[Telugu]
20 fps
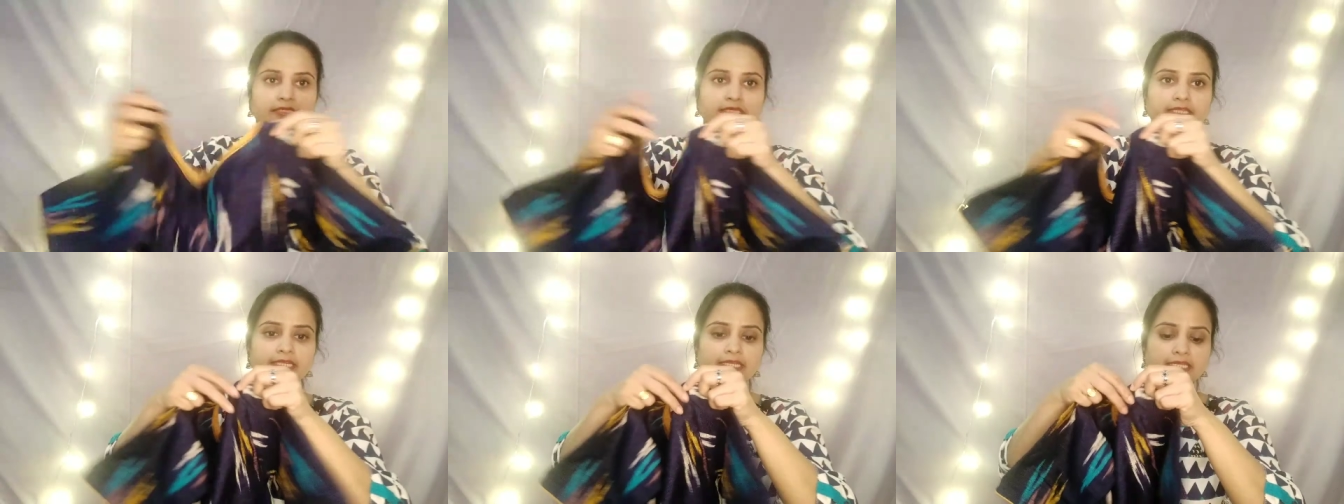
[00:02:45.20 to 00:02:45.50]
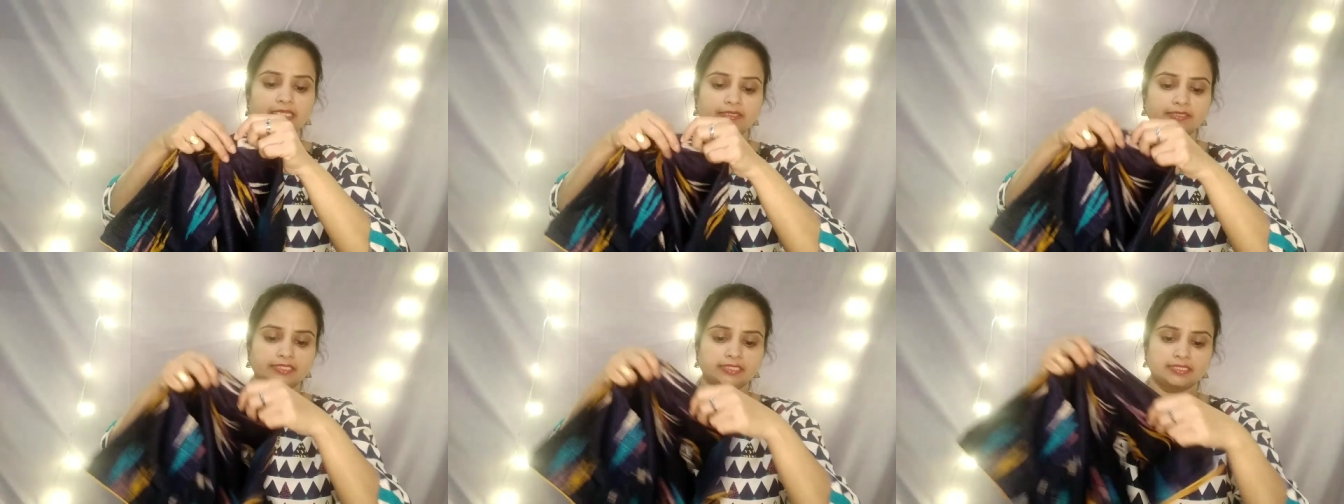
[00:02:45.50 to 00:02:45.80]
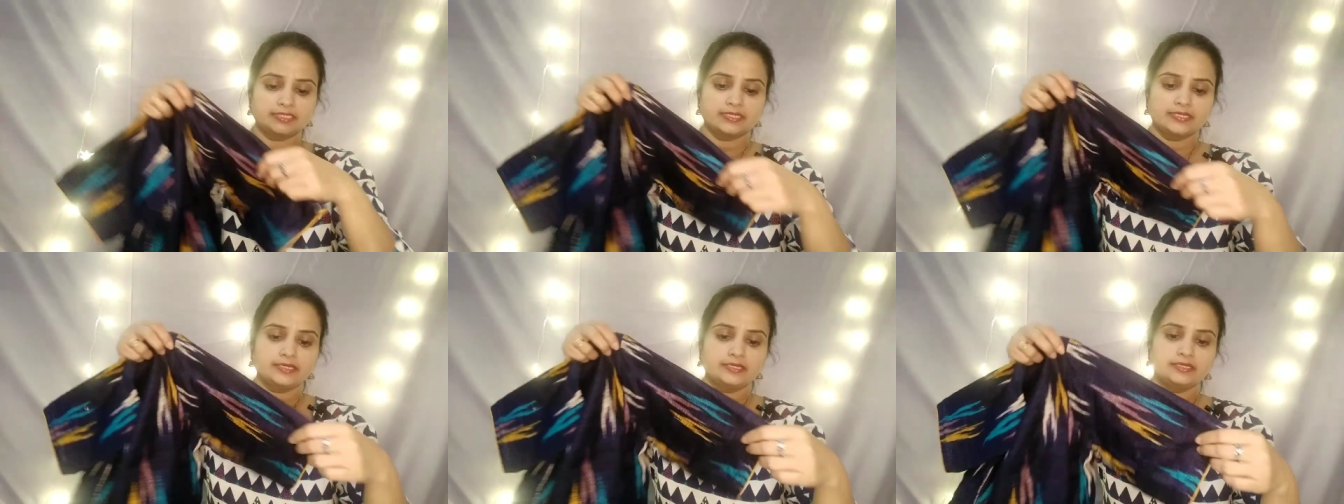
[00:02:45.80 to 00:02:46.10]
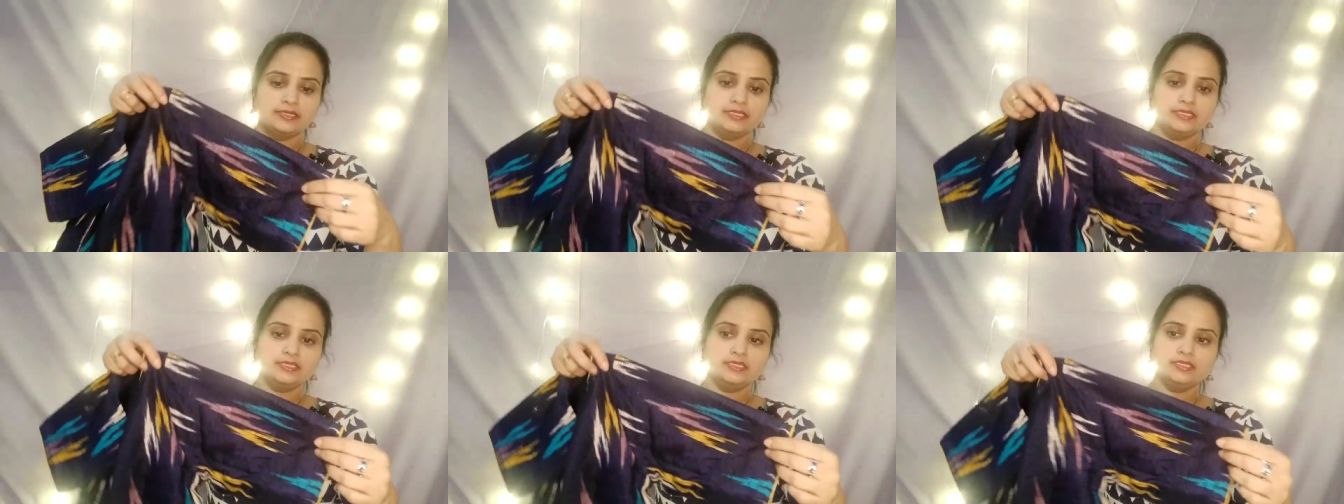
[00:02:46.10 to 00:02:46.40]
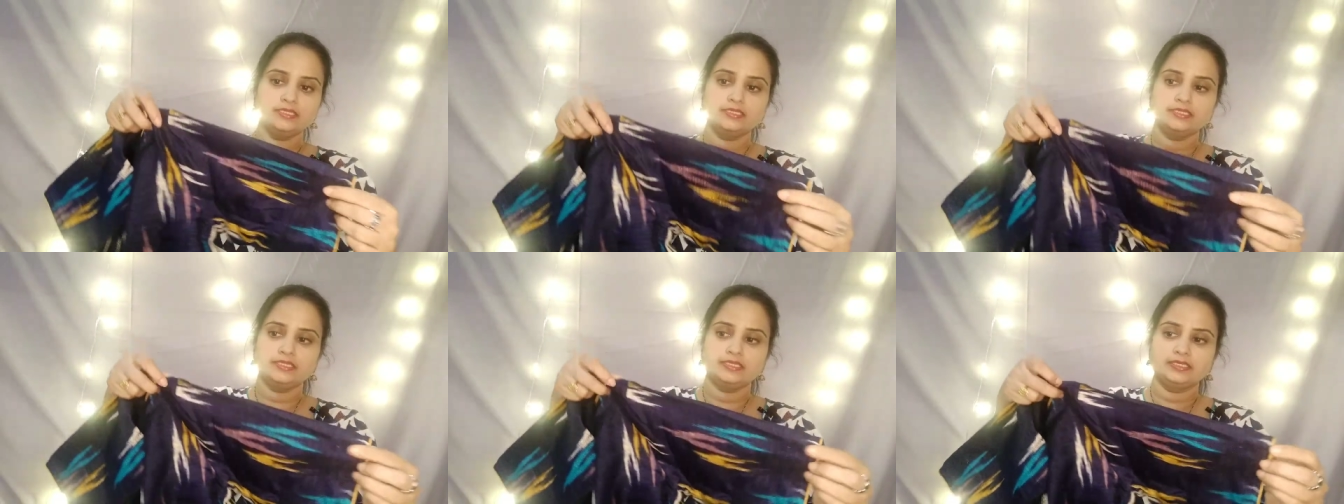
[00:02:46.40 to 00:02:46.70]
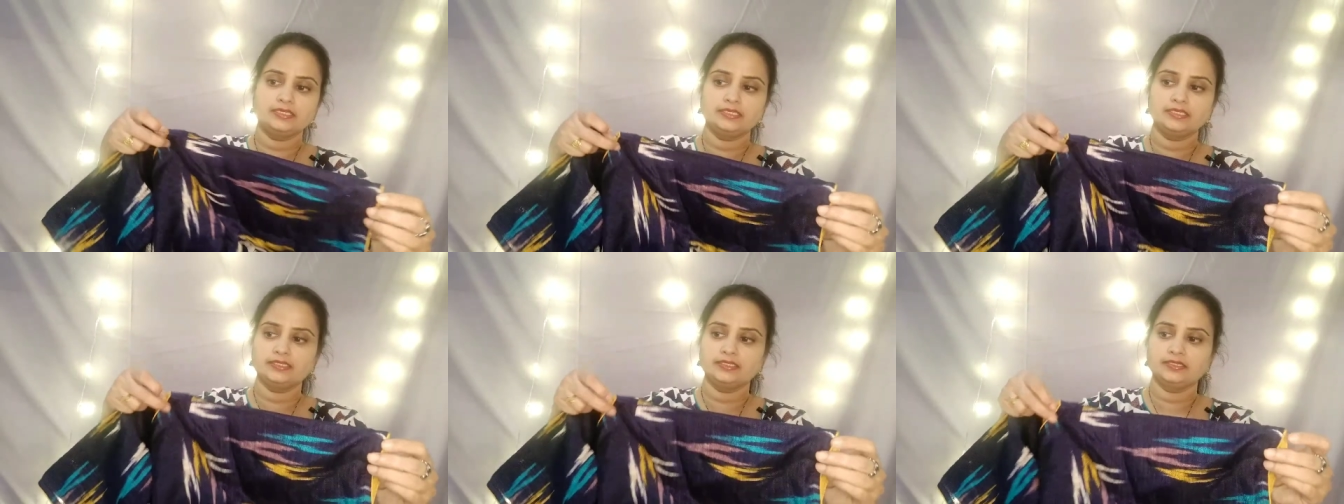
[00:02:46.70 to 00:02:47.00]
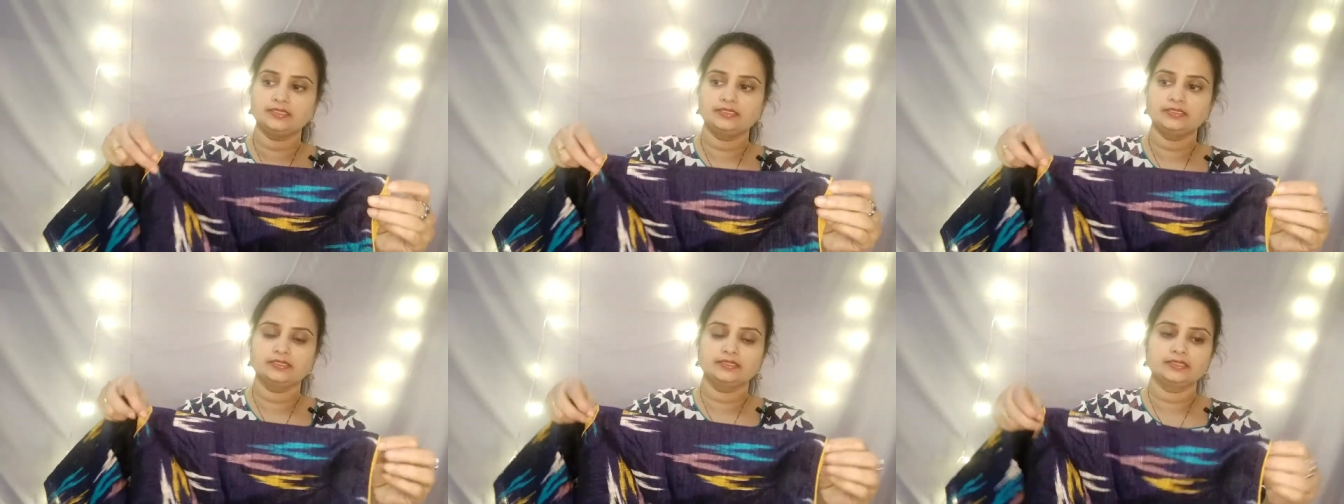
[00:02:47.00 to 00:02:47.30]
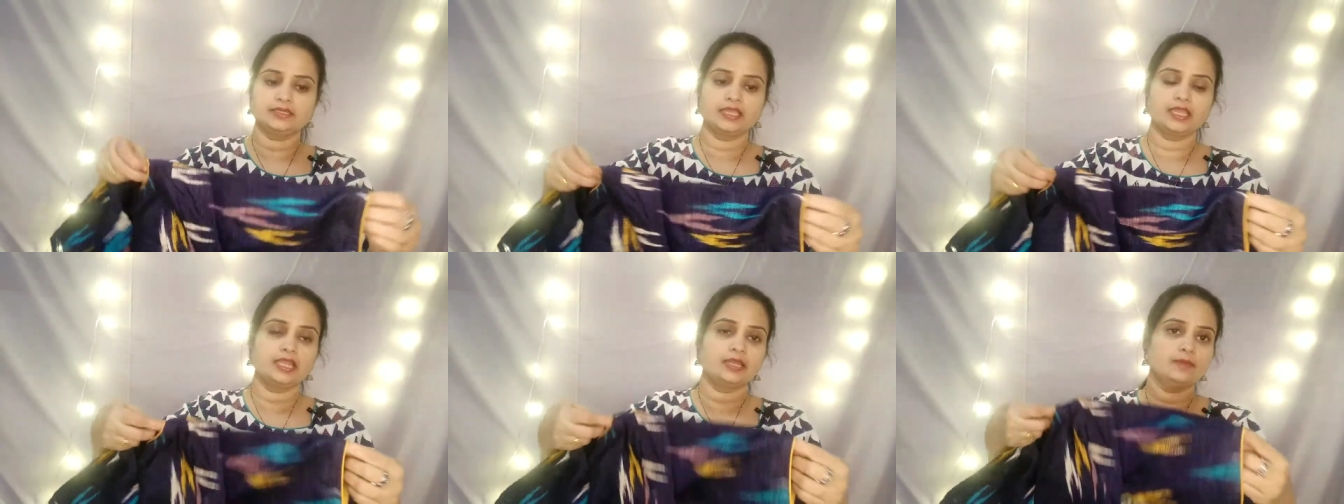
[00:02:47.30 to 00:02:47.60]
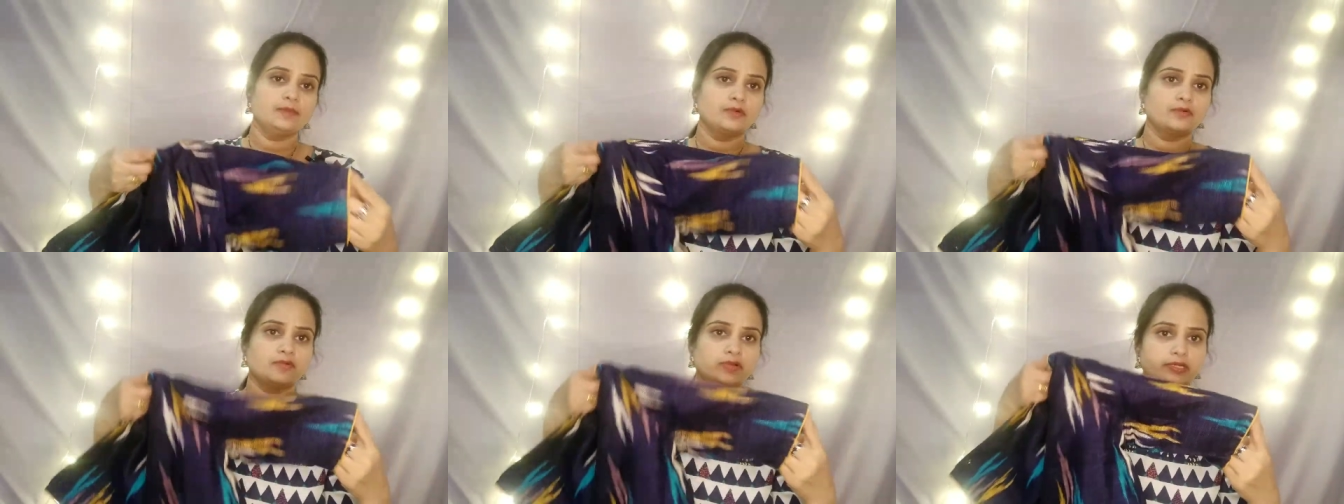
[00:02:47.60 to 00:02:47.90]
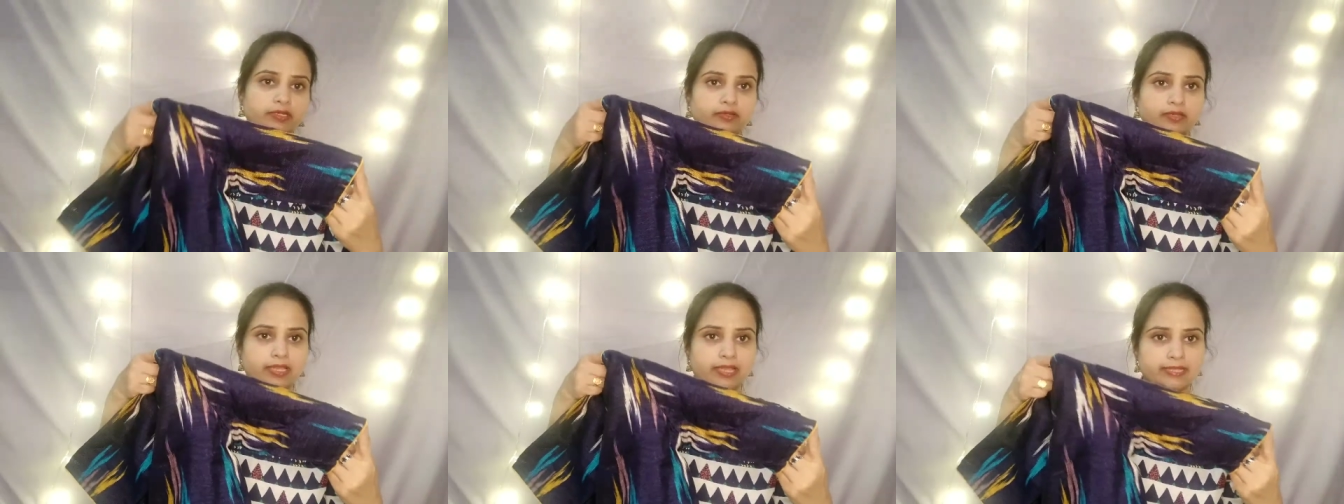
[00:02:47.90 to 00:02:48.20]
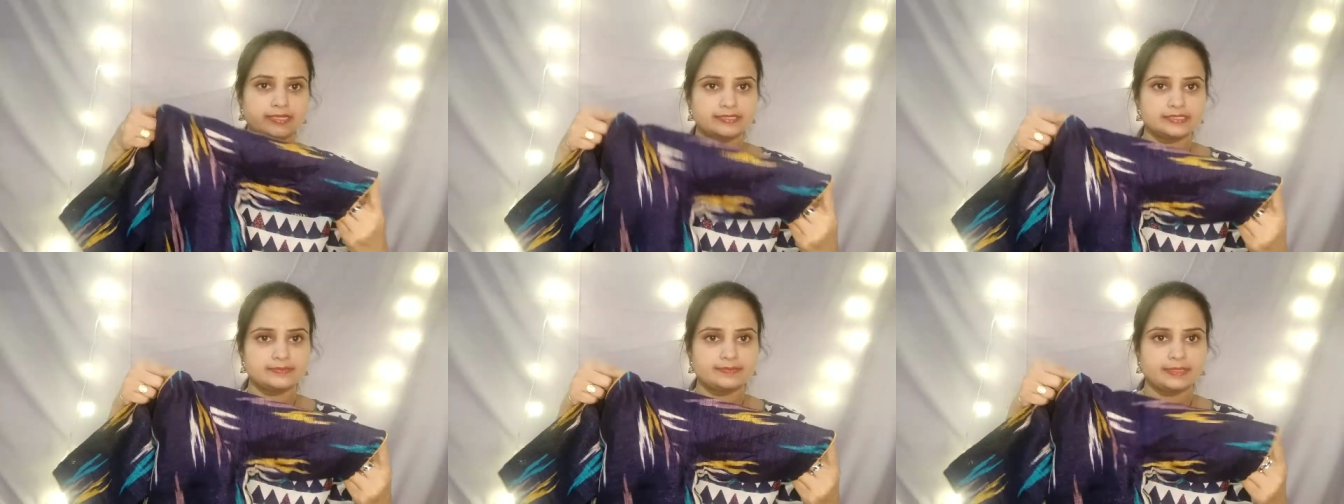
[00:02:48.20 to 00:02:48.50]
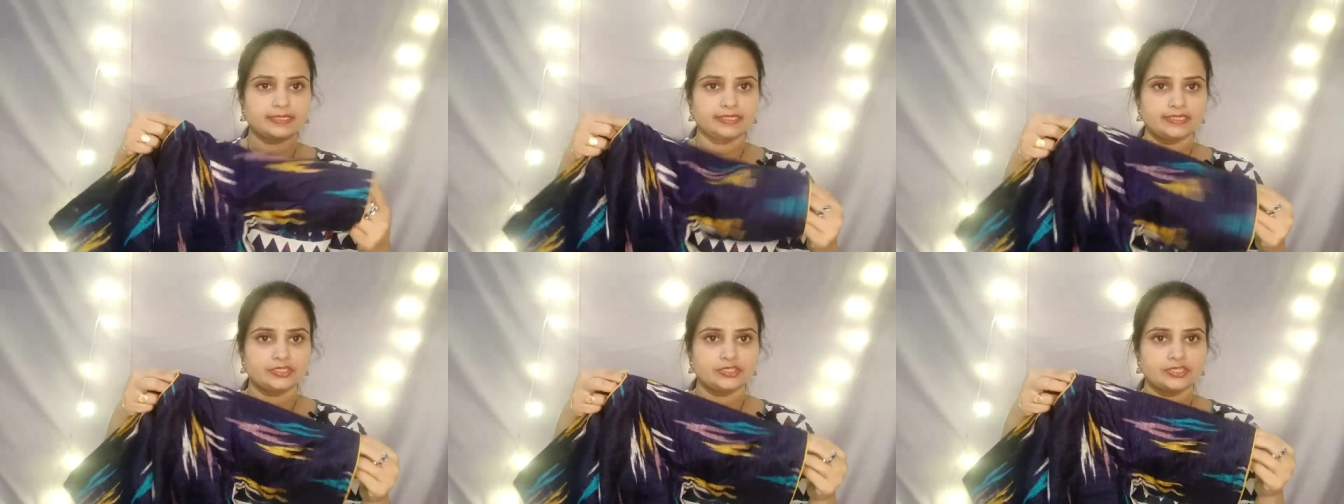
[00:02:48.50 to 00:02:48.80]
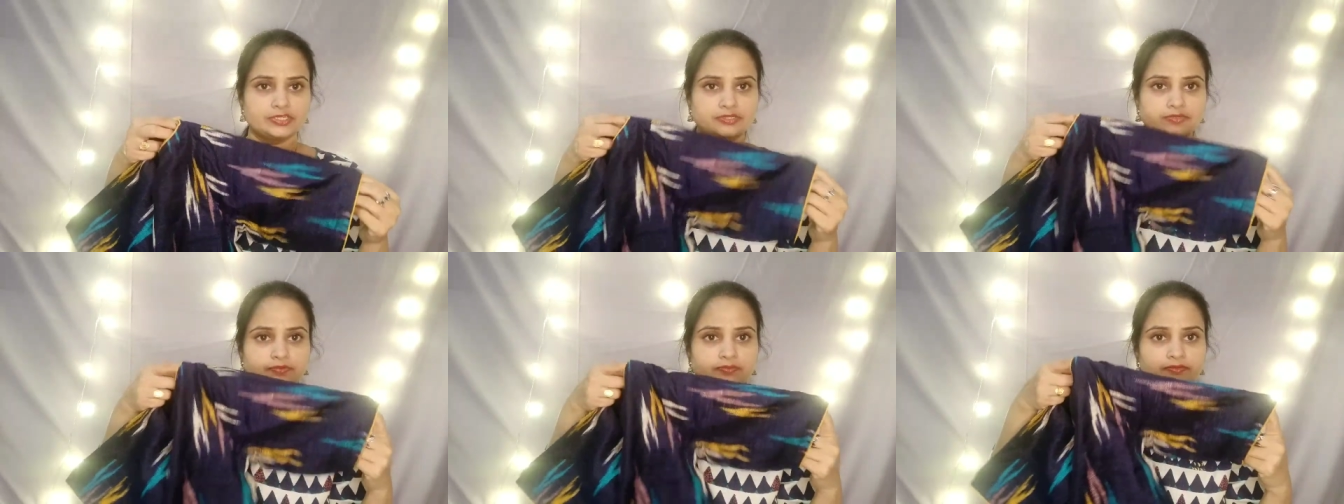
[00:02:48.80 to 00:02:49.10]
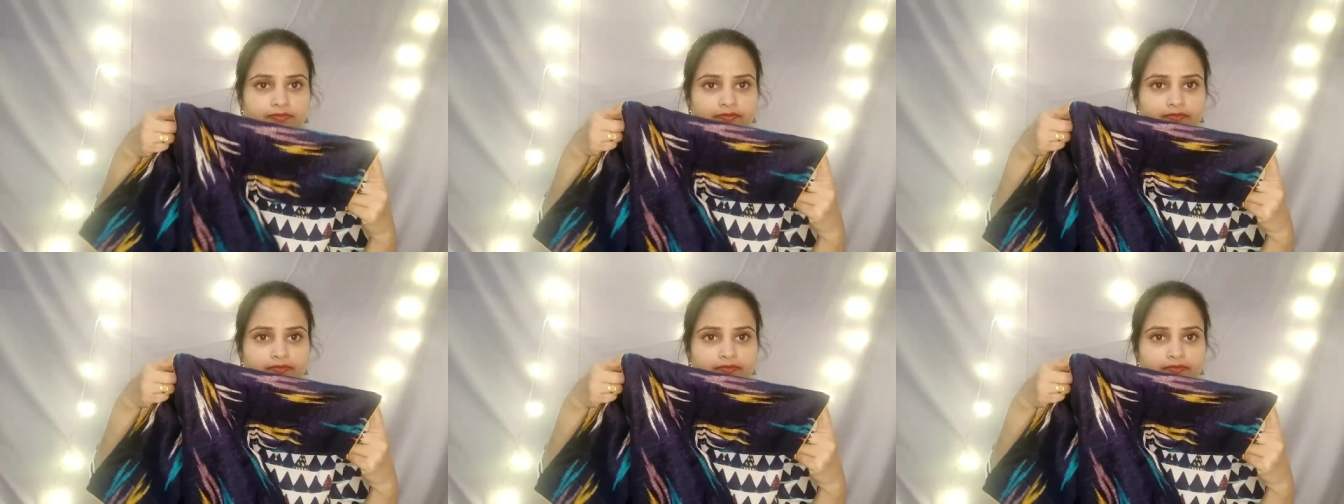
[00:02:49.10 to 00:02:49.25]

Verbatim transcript: నేను ఏం చేశానంటే ఇది ఎల్బో వరకు హ్యాండ్స్ పెట్టించాను